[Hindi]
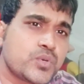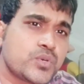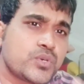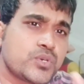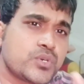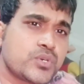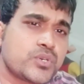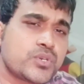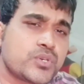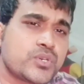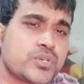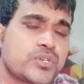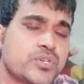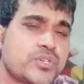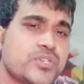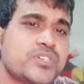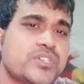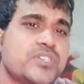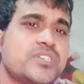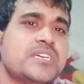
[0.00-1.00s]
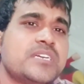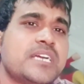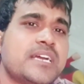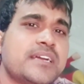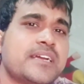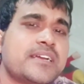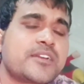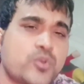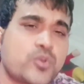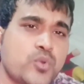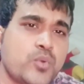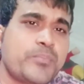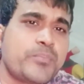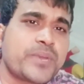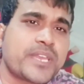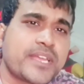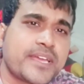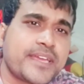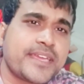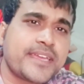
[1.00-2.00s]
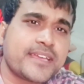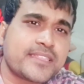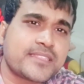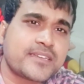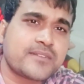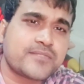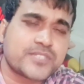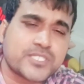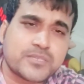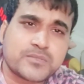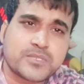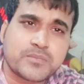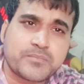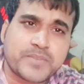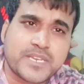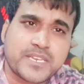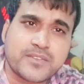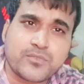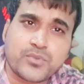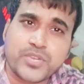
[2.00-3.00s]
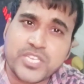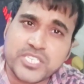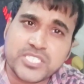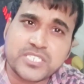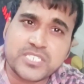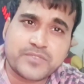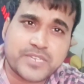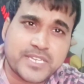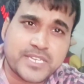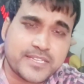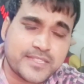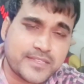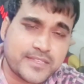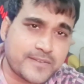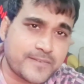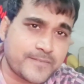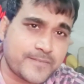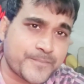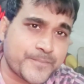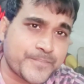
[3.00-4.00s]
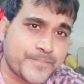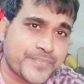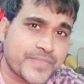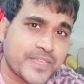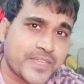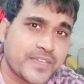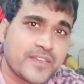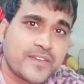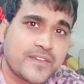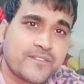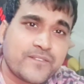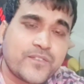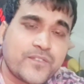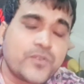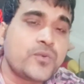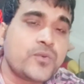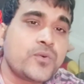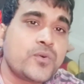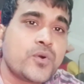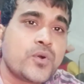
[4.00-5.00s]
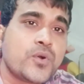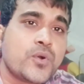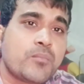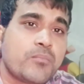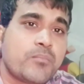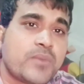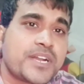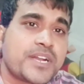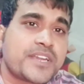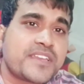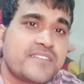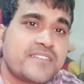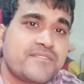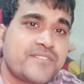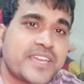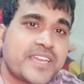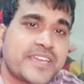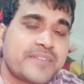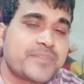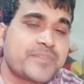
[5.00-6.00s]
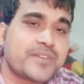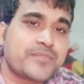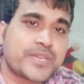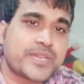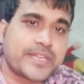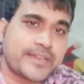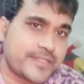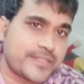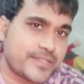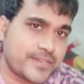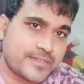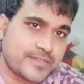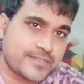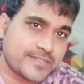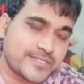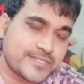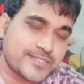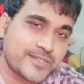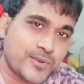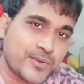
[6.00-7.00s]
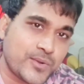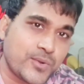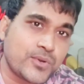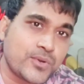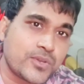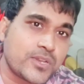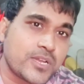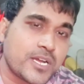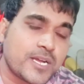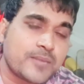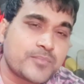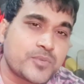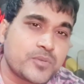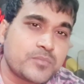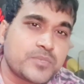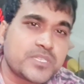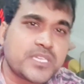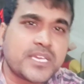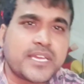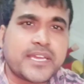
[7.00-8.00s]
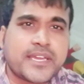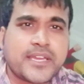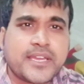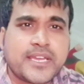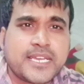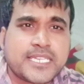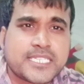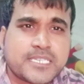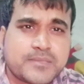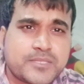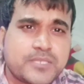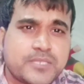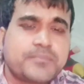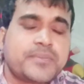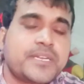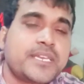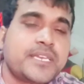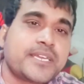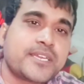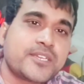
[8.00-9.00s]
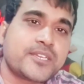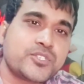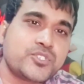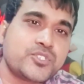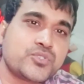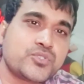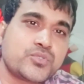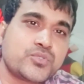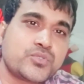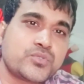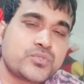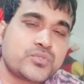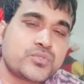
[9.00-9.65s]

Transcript: ग्लोब बनाया गया था सबसे पहले वो किसने बनाया था वो मार्टिन बहम ने बनाया था और आपको पता है सबसे पहले जो